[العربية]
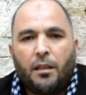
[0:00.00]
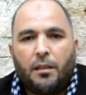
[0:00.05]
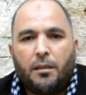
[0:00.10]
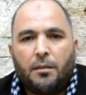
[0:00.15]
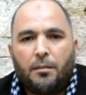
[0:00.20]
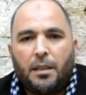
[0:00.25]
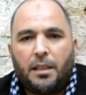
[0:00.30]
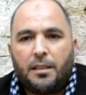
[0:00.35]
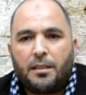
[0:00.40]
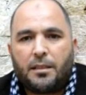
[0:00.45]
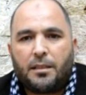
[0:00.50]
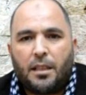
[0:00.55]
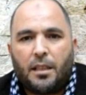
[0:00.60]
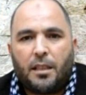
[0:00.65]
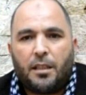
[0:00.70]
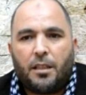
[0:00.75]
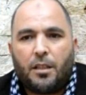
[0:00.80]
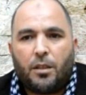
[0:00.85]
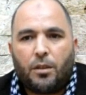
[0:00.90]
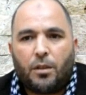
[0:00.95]
إنما
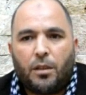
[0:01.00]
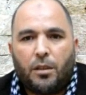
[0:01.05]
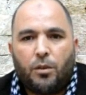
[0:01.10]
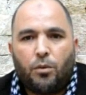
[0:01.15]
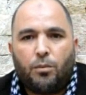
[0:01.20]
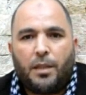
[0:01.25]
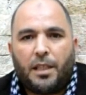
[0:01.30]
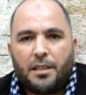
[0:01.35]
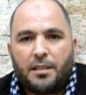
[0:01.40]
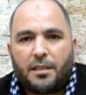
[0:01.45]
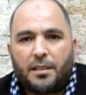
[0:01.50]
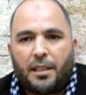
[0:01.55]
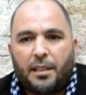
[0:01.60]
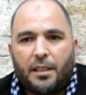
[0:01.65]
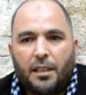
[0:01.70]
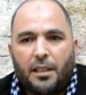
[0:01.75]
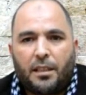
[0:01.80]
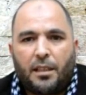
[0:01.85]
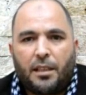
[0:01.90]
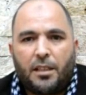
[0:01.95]
الإنسان يمارس
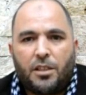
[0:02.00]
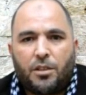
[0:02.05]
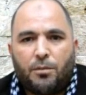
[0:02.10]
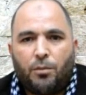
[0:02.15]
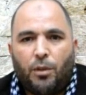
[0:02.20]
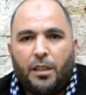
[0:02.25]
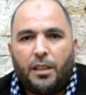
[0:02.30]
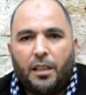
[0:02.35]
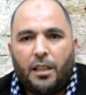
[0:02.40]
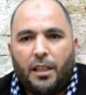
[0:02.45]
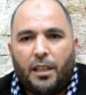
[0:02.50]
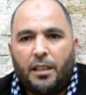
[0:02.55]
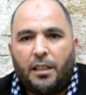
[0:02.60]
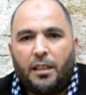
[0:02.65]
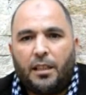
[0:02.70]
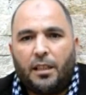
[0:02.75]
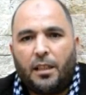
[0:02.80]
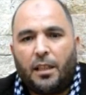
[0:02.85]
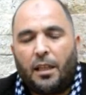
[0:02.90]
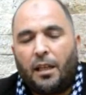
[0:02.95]
الرياضة يجب عليها
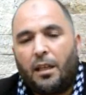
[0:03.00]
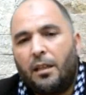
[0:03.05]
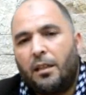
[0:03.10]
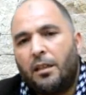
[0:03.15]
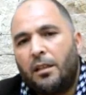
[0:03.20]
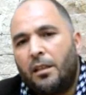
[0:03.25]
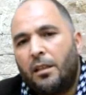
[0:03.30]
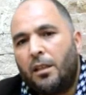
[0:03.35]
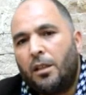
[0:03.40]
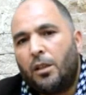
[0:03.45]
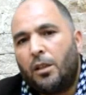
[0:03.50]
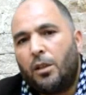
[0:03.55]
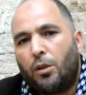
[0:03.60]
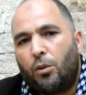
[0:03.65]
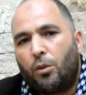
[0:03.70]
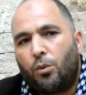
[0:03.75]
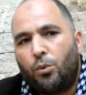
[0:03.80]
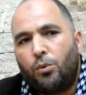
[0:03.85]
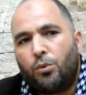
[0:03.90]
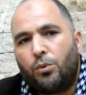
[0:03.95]
أن
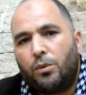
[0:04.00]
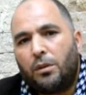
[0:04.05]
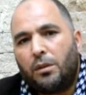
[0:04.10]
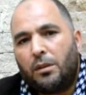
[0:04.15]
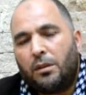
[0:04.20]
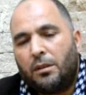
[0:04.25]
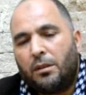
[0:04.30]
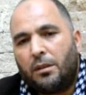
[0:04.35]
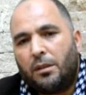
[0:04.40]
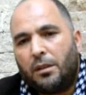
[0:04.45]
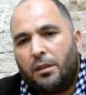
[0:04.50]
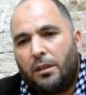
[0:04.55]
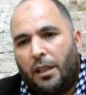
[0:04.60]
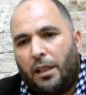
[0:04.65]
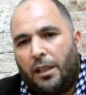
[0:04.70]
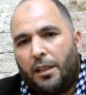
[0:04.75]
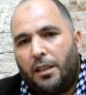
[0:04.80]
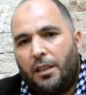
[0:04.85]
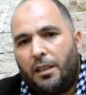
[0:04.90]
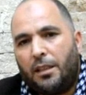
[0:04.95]
يخوض
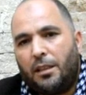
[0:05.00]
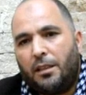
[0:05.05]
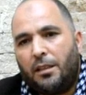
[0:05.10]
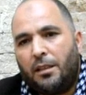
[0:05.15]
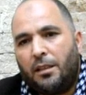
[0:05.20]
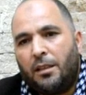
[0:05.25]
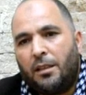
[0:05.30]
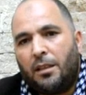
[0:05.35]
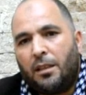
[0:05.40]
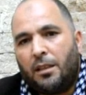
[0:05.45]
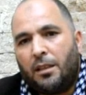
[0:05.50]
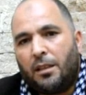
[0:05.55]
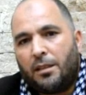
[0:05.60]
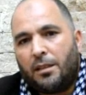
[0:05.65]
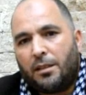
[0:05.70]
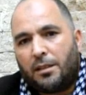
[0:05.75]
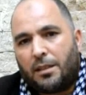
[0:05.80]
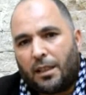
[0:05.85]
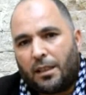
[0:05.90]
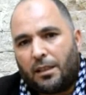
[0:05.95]
يعني
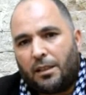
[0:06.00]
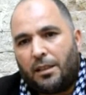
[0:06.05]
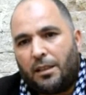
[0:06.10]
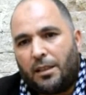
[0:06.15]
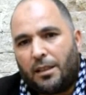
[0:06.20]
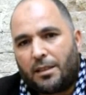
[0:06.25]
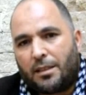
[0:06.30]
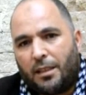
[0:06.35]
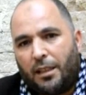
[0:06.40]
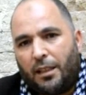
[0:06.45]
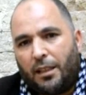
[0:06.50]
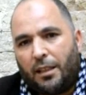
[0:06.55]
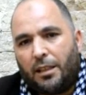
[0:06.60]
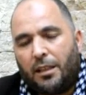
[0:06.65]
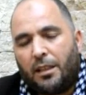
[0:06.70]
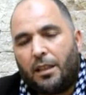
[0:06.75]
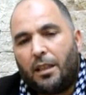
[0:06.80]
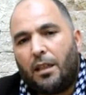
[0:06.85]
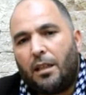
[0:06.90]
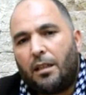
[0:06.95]
تغذية
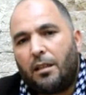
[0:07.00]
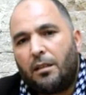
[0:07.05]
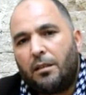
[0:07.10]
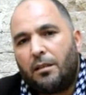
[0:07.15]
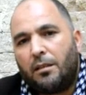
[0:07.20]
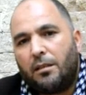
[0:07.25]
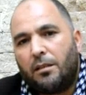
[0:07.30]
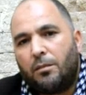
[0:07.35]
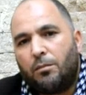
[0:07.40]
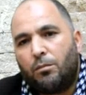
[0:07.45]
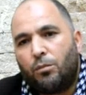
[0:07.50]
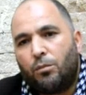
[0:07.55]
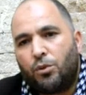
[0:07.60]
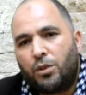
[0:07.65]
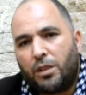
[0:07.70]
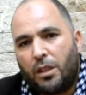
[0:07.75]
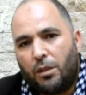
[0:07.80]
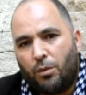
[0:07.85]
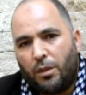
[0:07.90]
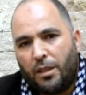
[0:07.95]
صحية
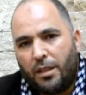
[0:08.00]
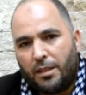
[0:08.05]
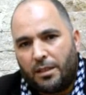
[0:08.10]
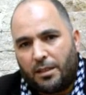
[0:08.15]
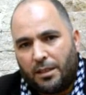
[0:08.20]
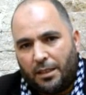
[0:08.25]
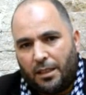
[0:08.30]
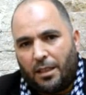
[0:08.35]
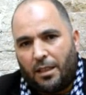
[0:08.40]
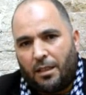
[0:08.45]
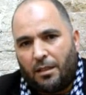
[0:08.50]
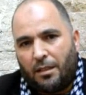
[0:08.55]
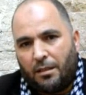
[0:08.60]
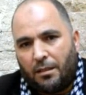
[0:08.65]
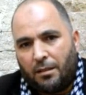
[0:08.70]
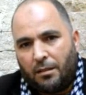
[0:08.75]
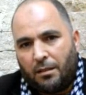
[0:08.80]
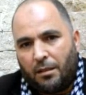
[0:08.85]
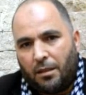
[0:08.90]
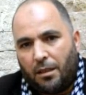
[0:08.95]
متوازنة
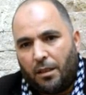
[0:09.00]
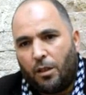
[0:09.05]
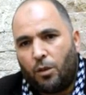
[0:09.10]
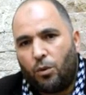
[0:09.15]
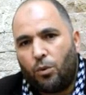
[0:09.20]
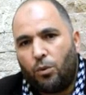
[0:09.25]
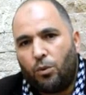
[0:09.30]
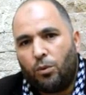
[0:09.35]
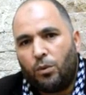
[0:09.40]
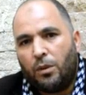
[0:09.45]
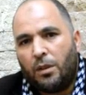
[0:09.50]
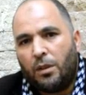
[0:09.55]
له